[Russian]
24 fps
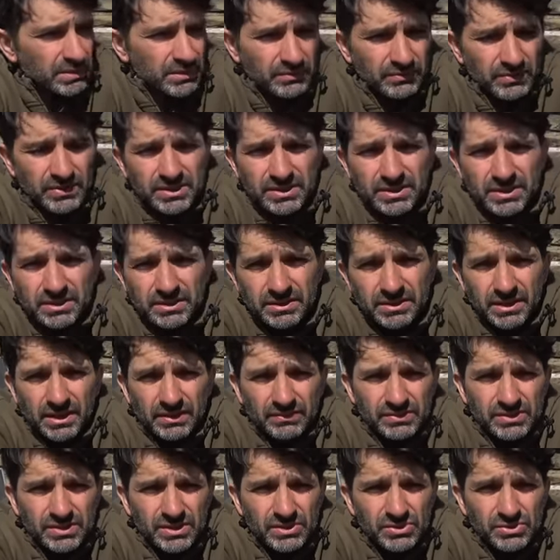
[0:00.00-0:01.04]
видели,
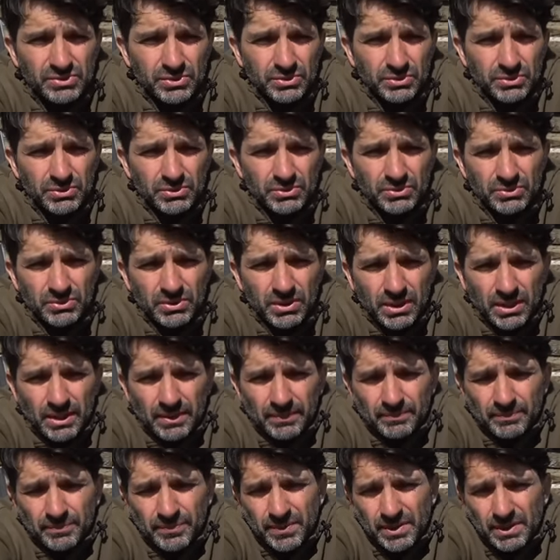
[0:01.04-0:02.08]
да, все струю.
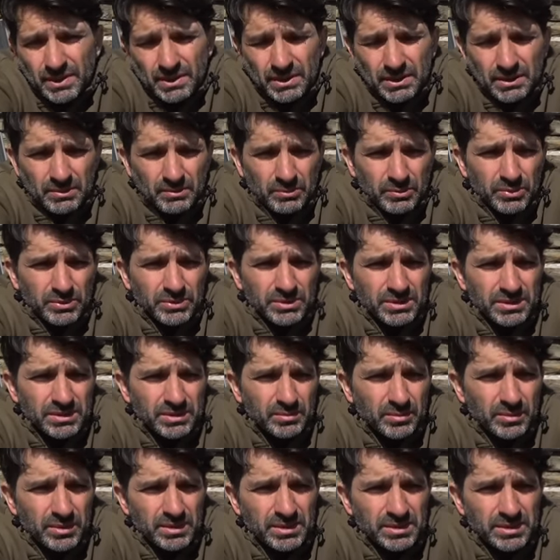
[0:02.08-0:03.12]
А,
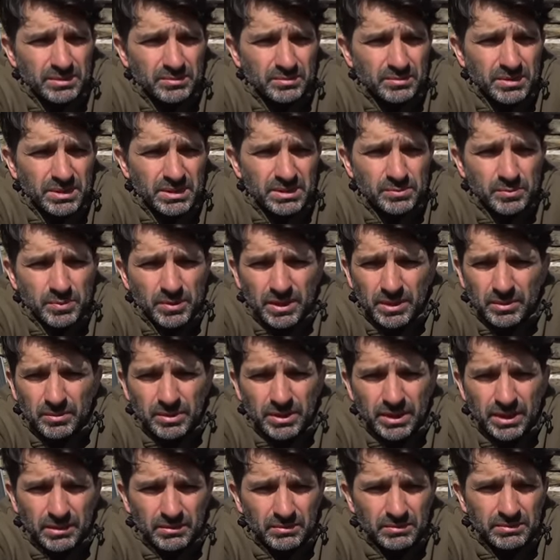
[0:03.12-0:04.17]
будете мыться без
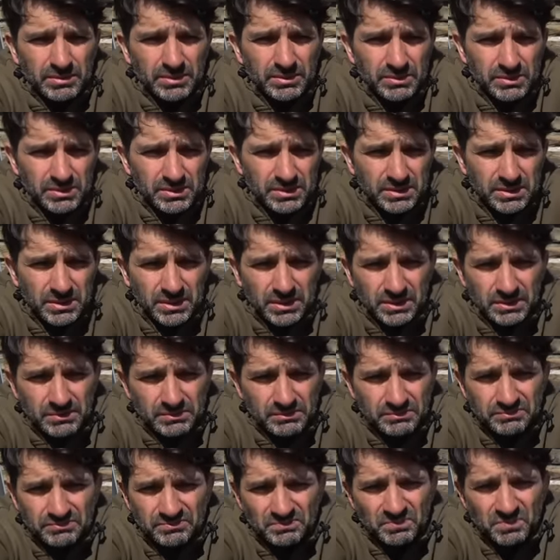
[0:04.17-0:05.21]
проблем. То есть
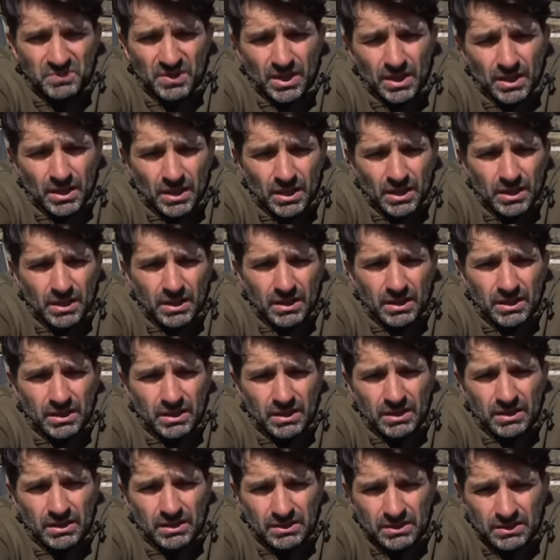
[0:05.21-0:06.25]

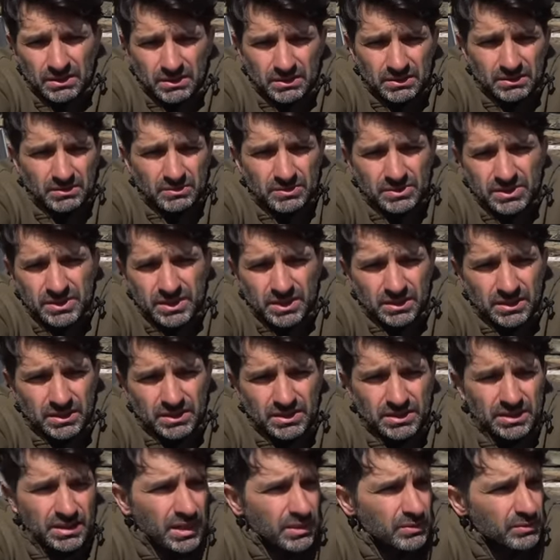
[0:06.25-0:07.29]
а,
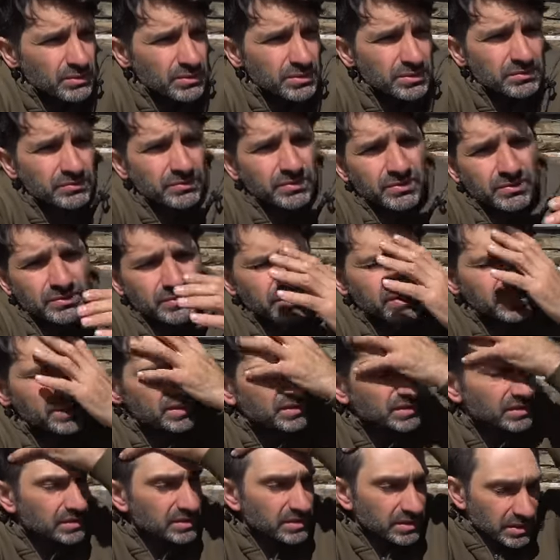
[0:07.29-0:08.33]
сделайте какую-нибудь
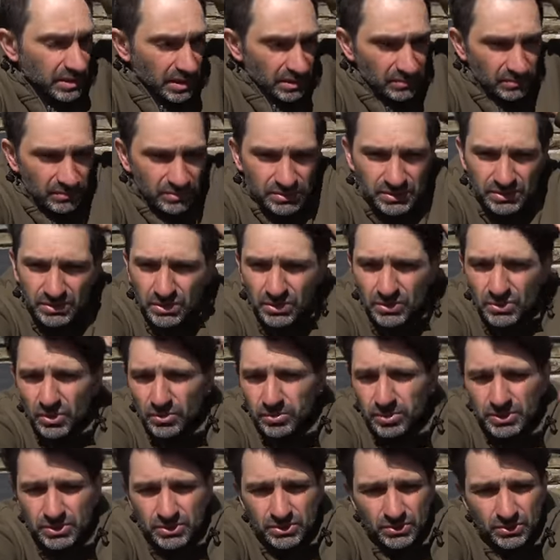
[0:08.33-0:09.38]
сделайте какую-нибудь
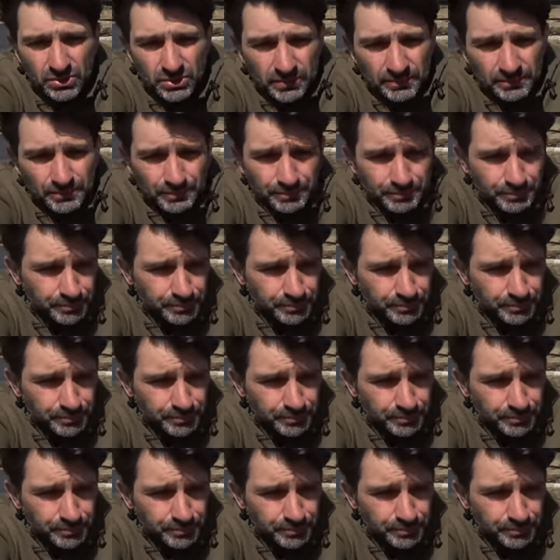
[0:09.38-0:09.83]
кнопочку